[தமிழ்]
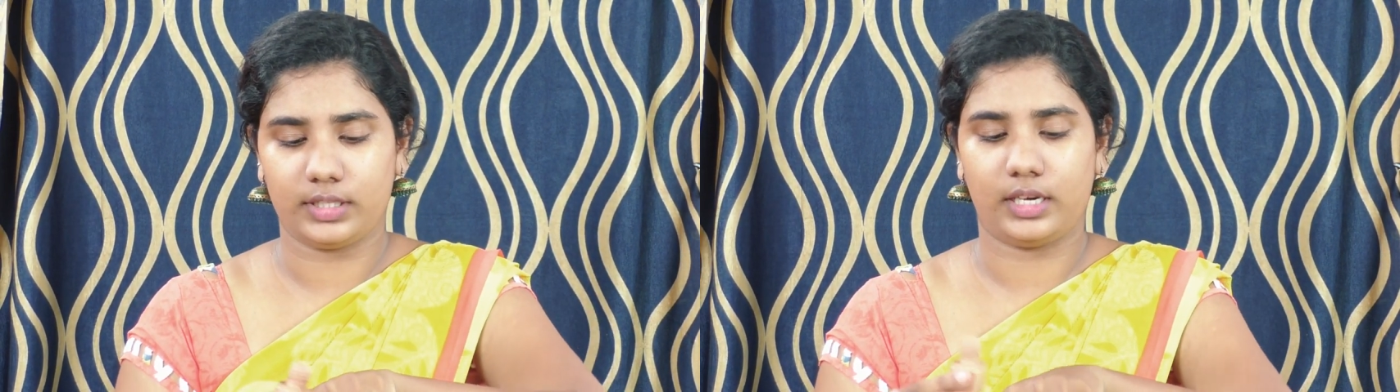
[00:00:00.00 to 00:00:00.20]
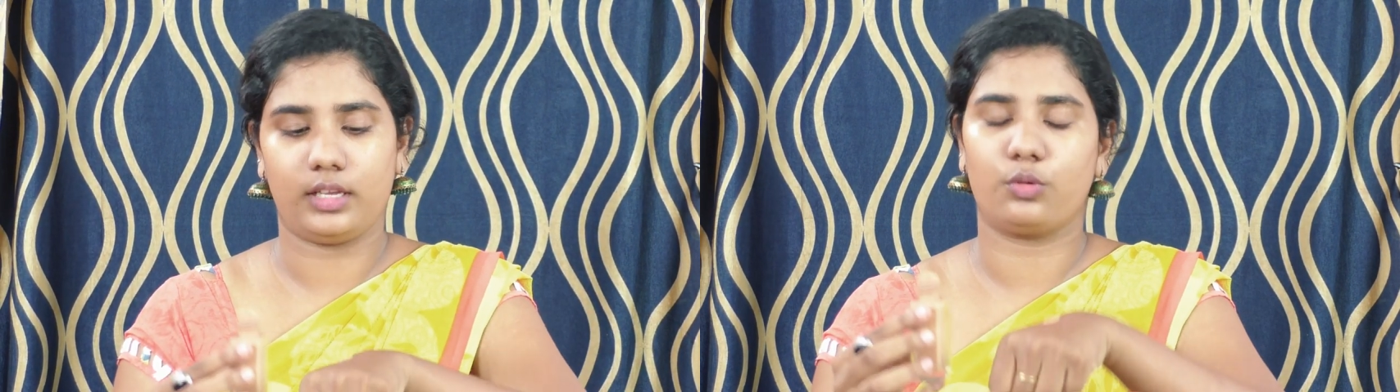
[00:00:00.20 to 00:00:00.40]

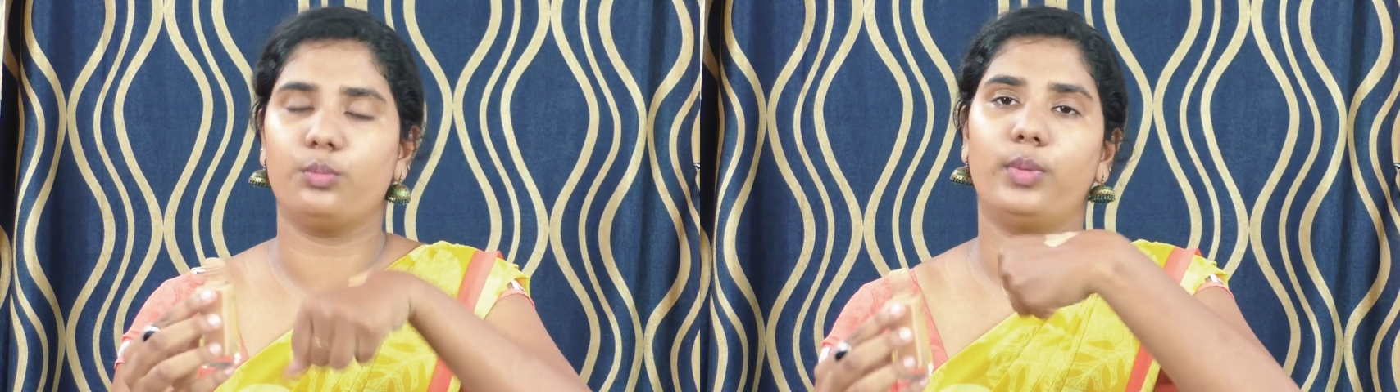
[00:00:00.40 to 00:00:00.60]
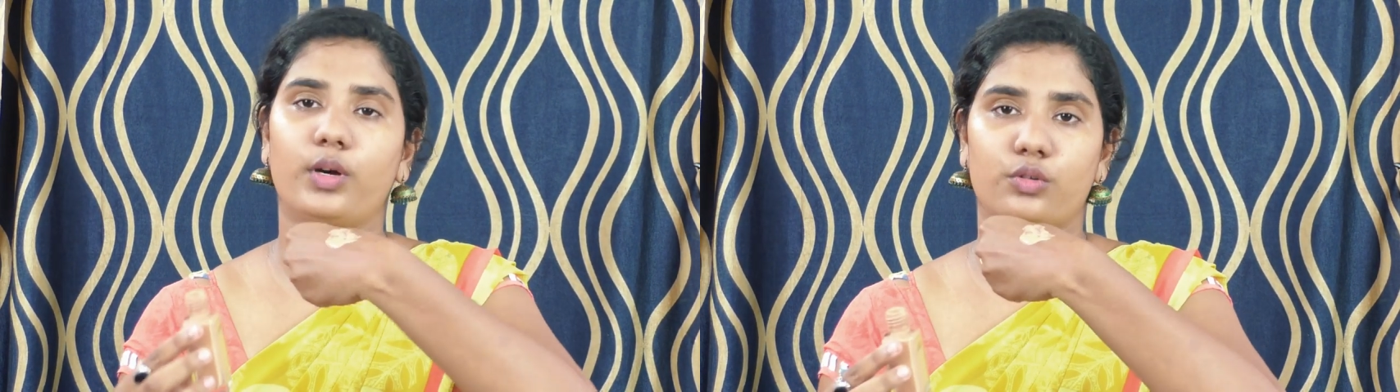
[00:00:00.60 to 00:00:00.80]
அதனால
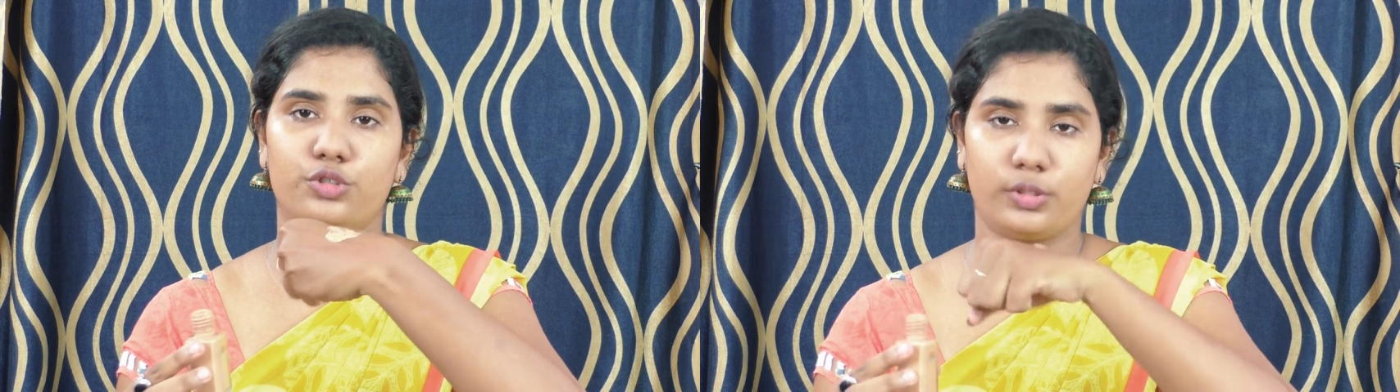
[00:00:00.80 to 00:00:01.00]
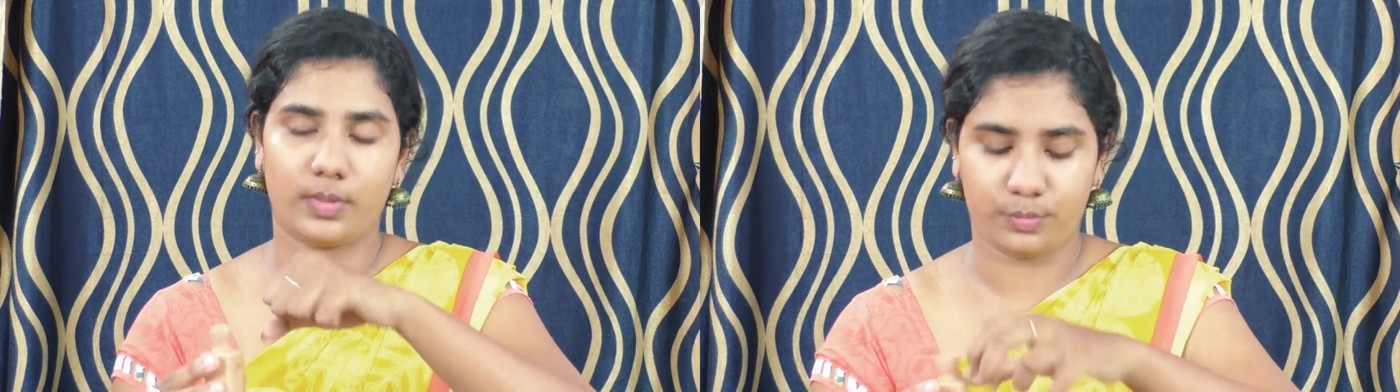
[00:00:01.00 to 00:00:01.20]
ரொம்ப
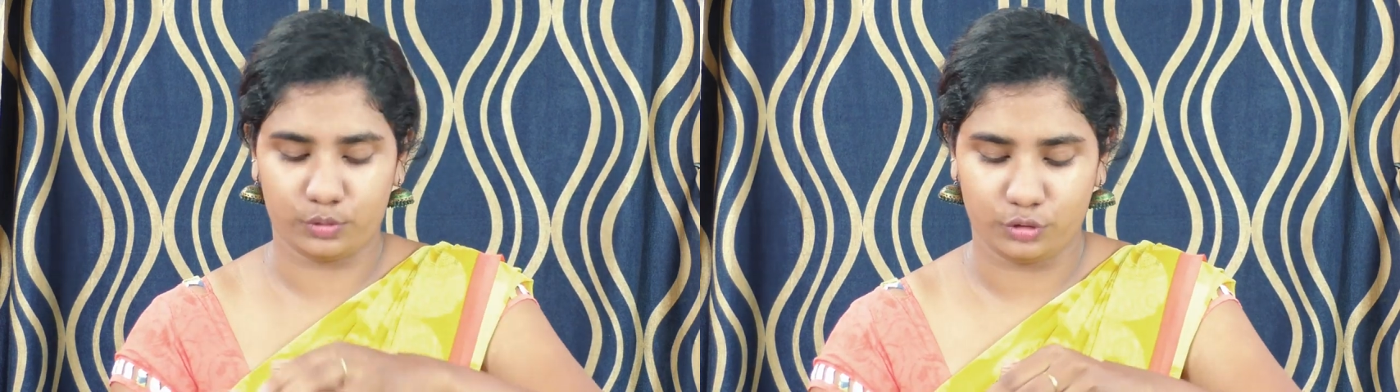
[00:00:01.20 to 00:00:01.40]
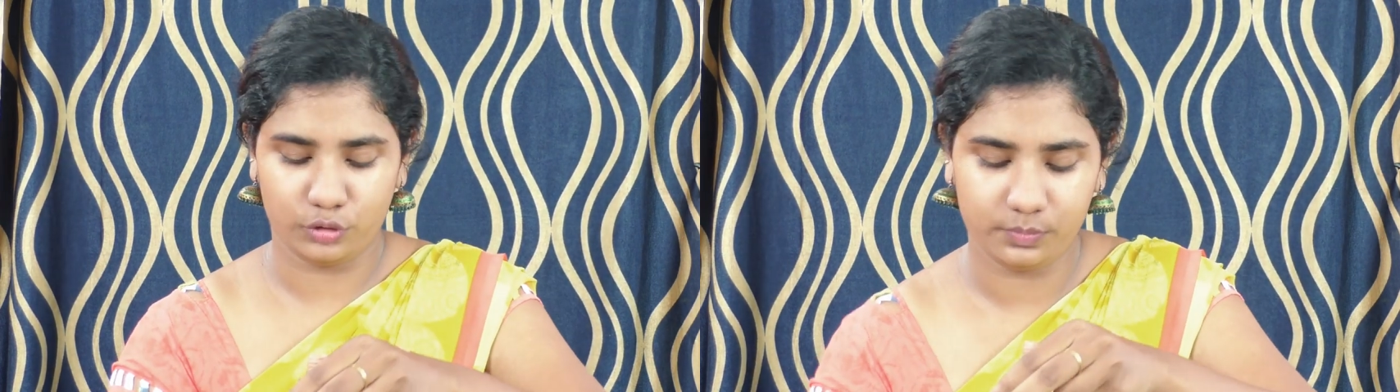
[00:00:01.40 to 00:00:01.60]
கொஞ்சமாக
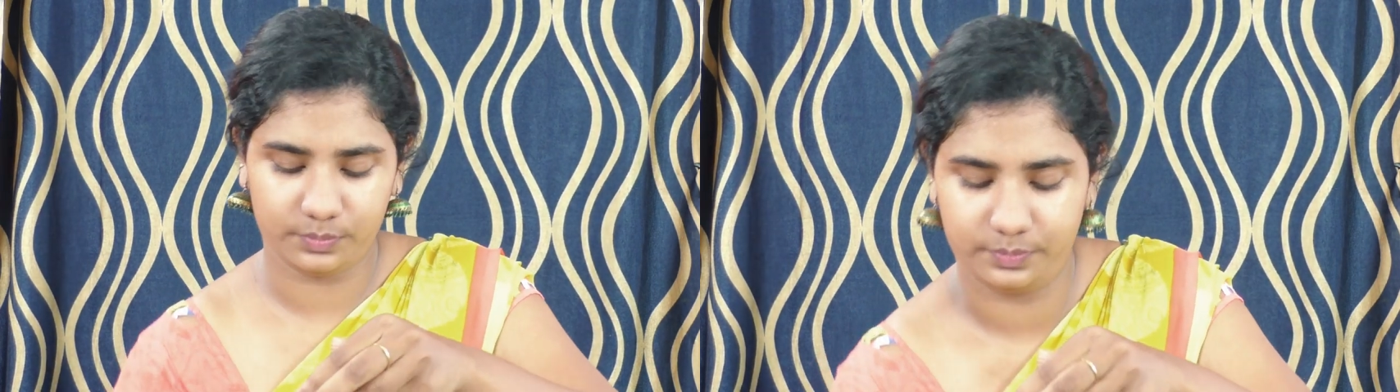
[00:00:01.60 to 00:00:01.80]
போதும்